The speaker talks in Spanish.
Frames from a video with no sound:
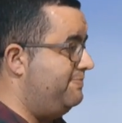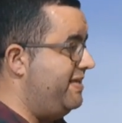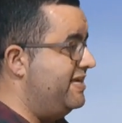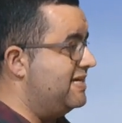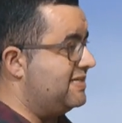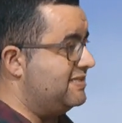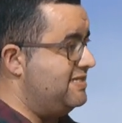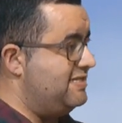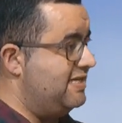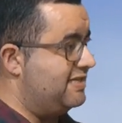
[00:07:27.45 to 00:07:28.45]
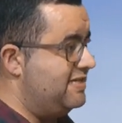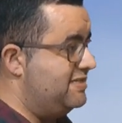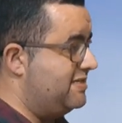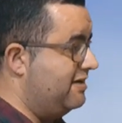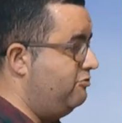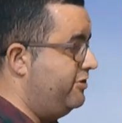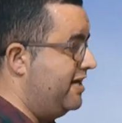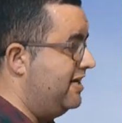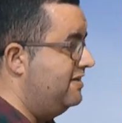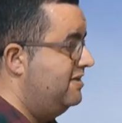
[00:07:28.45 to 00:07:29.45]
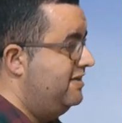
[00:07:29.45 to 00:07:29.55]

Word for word: Villas, casi 7 en Segura,